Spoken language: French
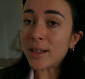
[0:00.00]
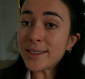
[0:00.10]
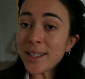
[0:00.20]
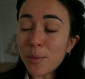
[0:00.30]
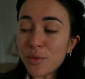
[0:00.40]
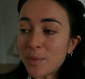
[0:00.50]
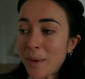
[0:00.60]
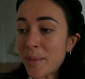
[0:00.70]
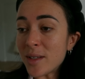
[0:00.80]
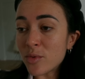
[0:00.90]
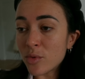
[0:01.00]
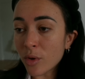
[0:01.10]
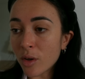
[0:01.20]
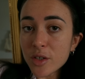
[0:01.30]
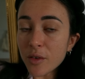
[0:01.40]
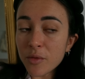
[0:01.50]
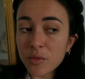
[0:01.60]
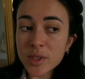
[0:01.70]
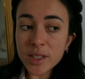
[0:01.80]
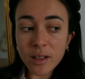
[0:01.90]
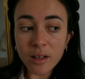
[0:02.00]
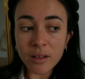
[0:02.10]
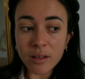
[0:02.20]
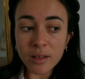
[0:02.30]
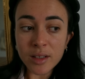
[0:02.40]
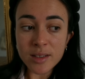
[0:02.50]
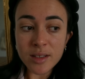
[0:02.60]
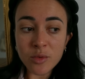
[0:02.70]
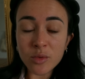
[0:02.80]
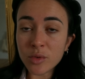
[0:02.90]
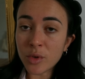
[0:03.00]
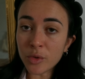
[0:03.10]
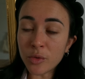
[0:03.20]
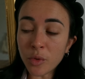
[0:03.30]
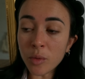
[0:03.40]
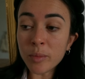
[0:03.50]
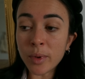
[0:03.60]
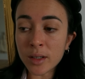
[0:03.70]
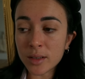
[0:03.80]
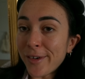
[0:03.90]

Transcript: Ça, plus ma blessure, j'ai envie de vous dire, euh, les signaux du corps ne trompent pas.